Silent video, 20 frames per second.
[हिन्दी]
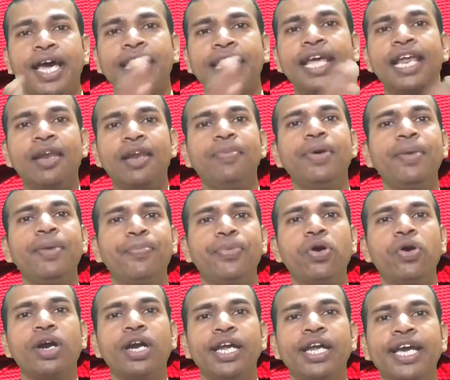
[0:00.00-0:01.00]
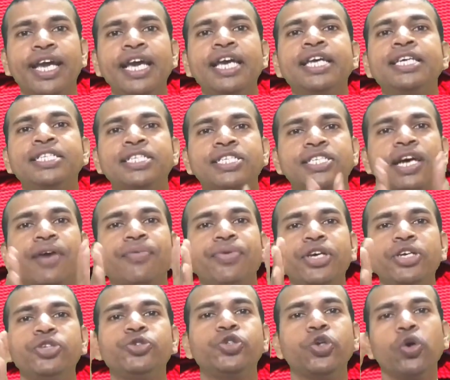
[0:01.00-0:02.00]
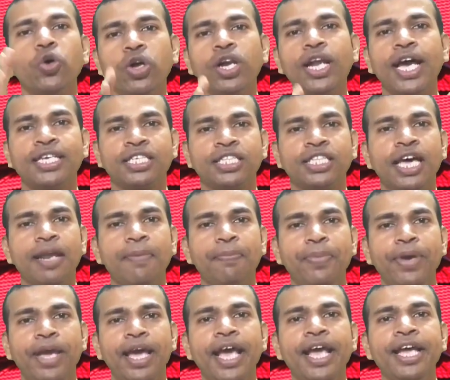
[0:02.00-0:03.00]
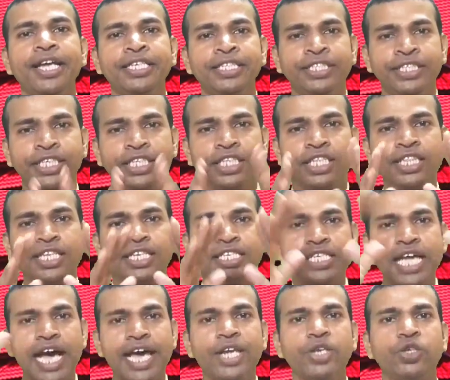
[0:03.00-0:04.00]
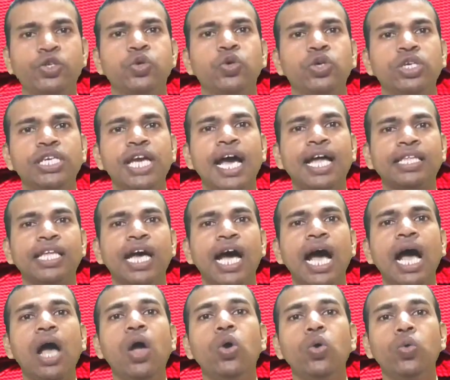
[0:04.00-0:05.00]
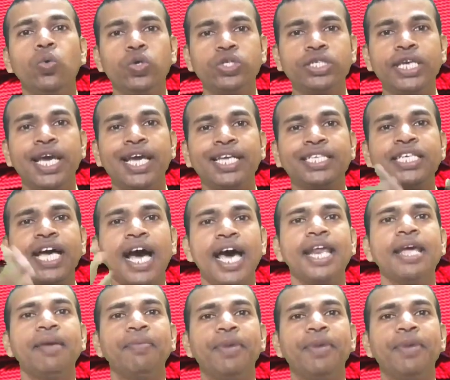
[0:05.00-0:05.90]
रेलवे बोर्ड ने सभी जोन स्तर पे जितनी सारी छुट्टियां था उसे एच